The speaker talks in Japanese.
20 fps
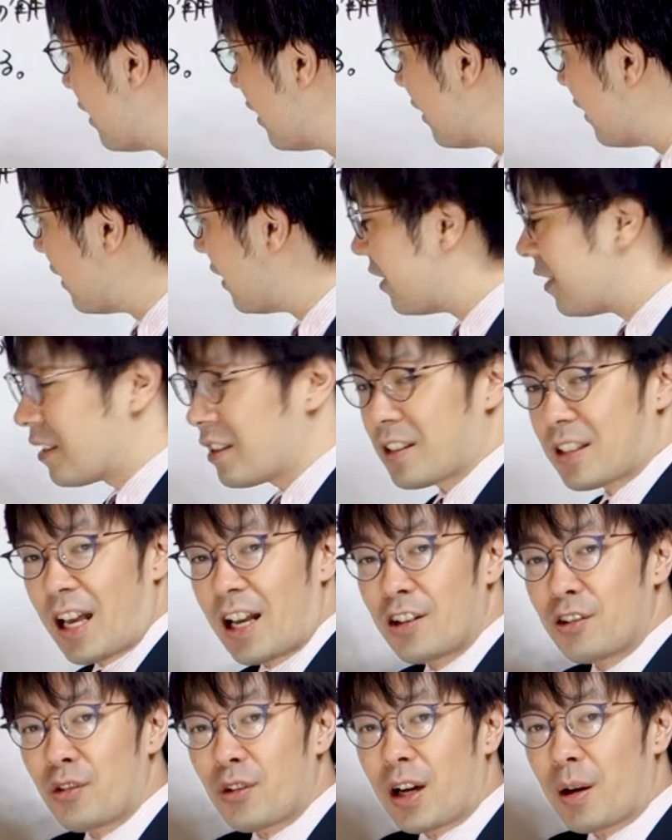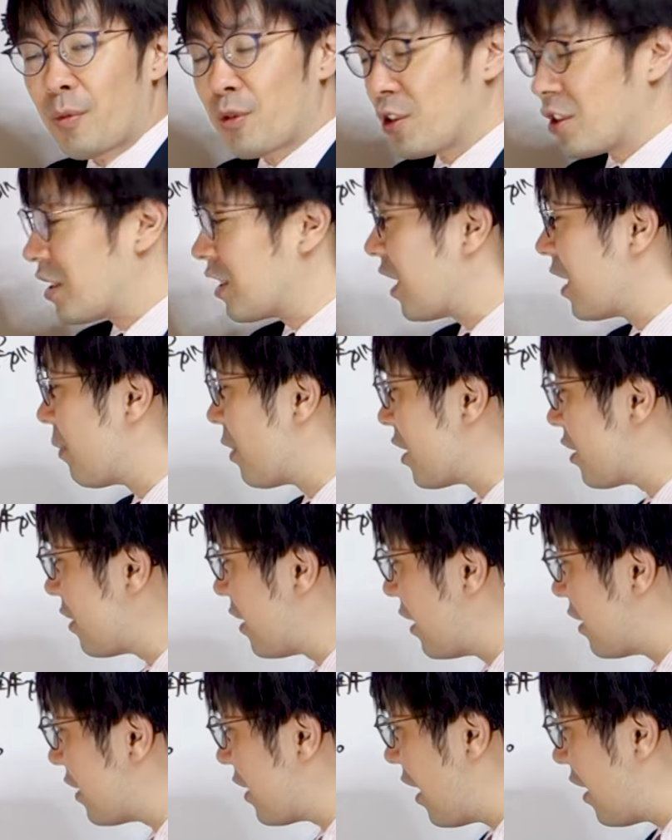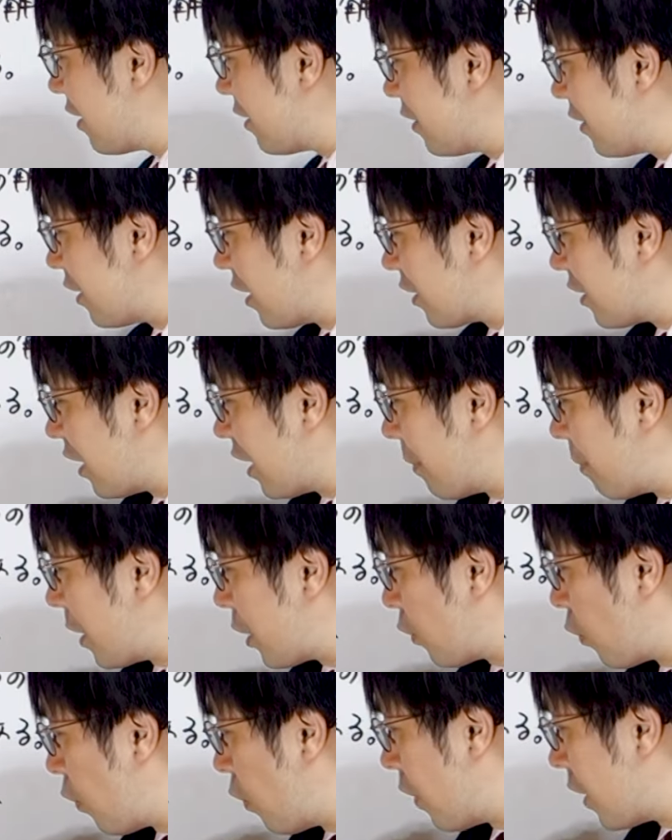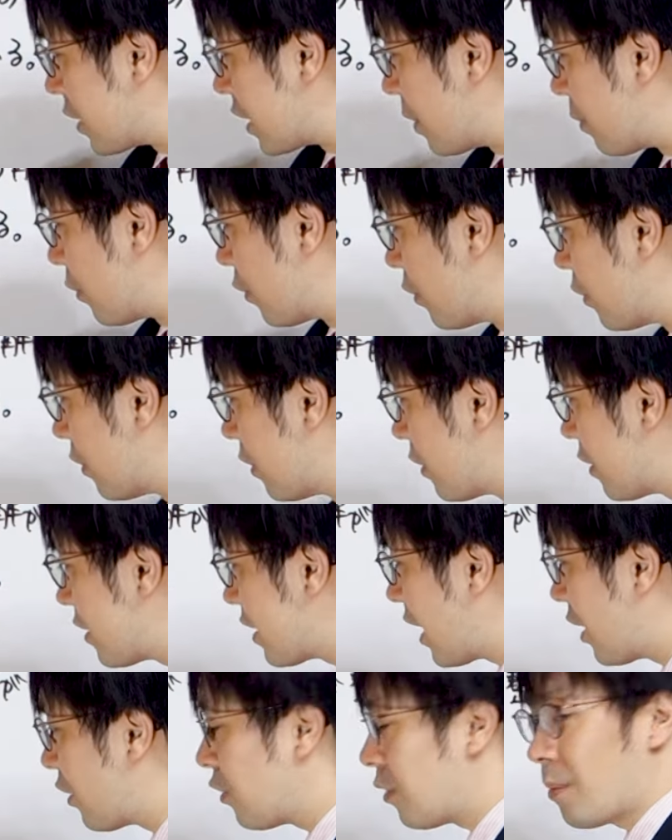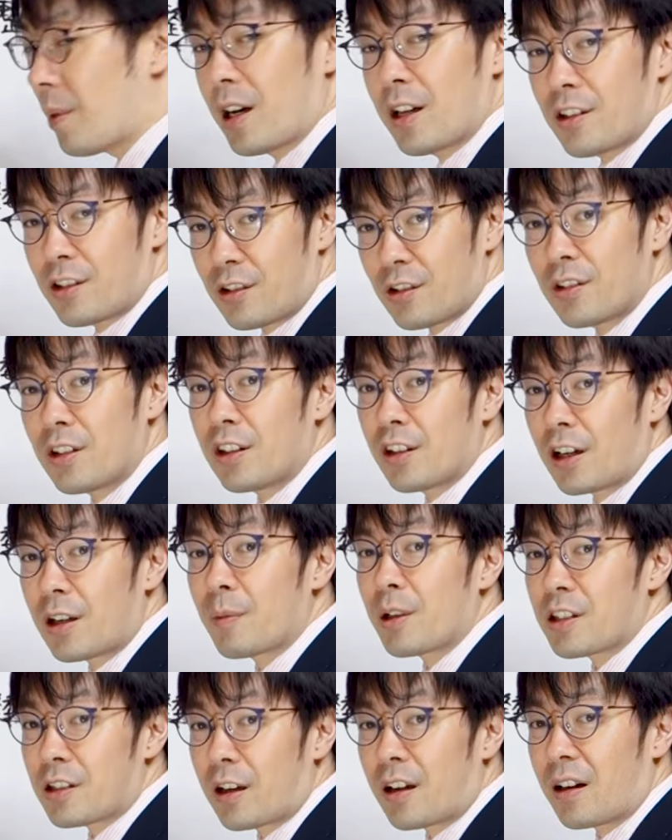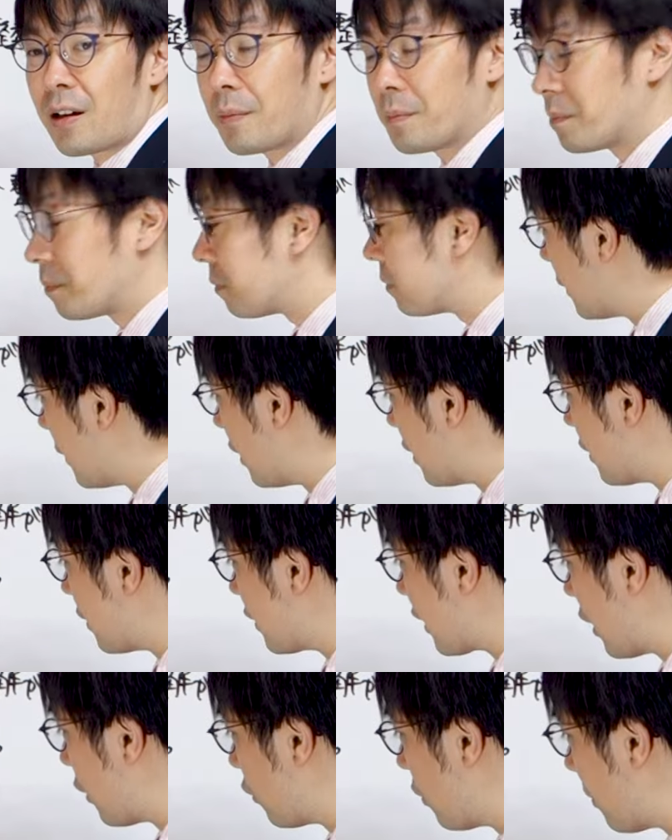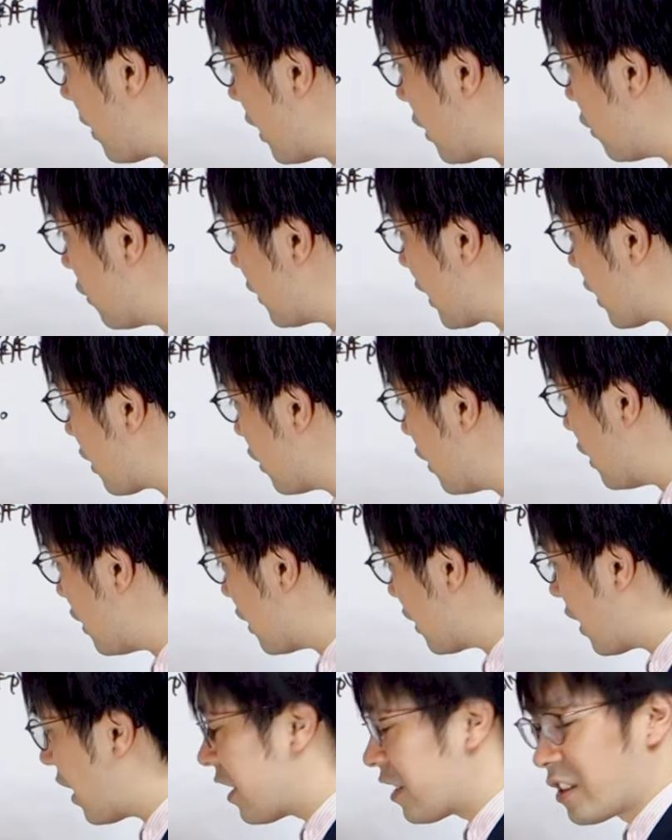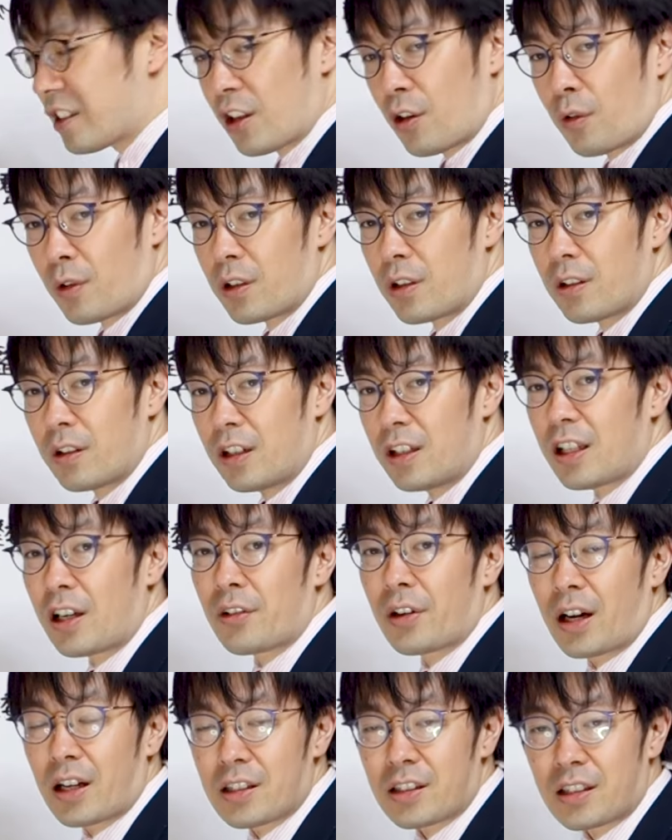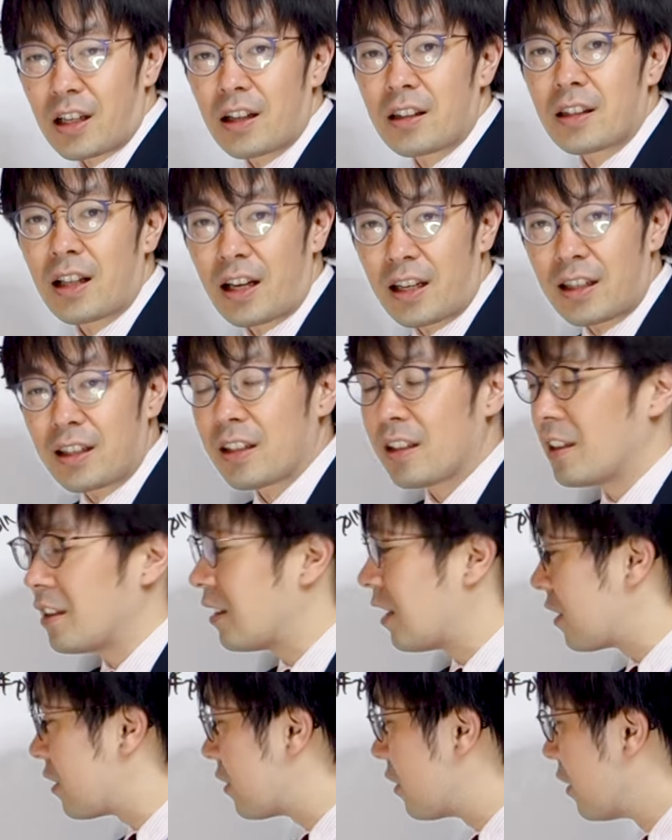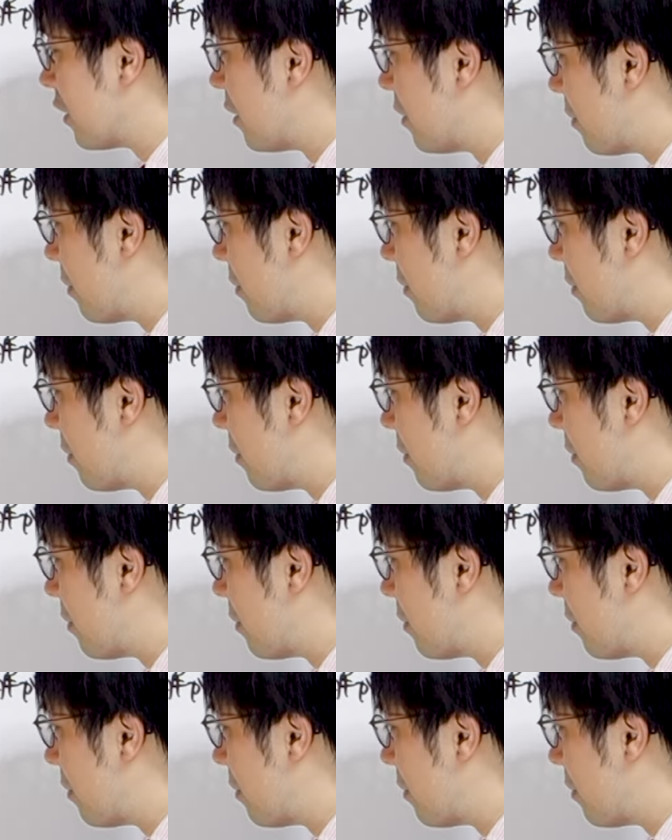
えー、3とかも違いますね。3だったらやっぱりここは全部3の倍数になりますから。ね、3の倍数足す1が0になるはずがないです。